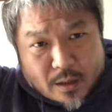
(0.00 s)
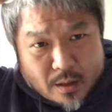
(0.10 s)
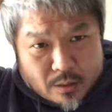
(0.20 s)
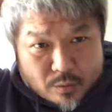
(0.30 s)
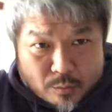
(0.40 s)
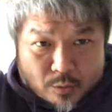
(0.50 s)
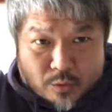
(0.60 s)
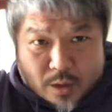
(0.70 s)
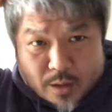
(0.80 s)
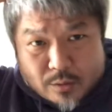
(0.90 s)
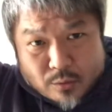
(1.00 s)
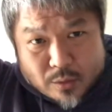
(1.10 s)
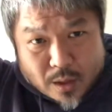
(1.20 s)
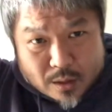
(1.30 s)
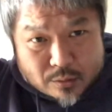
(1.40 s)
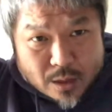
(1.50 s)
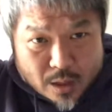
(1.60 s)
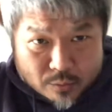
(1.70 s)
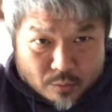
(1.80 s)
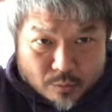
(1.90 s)
えっと、もっとやれることある
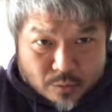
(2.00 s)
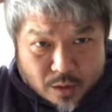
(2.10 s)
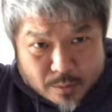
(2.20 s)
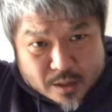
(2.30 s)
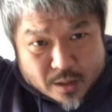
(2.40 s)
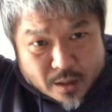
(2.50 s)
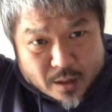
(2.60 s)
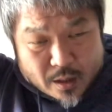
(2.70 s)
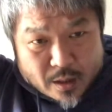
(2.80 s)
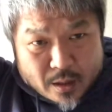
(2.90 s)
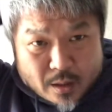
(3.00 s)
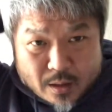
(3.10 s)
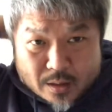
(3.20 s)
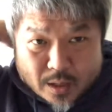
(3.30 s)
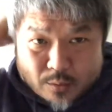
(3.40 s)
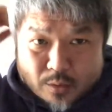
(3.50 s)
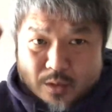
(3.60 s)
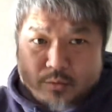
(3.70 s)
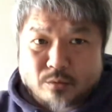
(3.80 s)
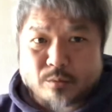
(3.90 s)
なと思ってまして採用
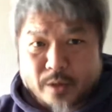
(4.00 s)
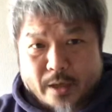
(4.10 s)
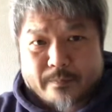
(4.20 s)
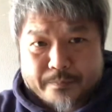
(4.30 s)
活動もね。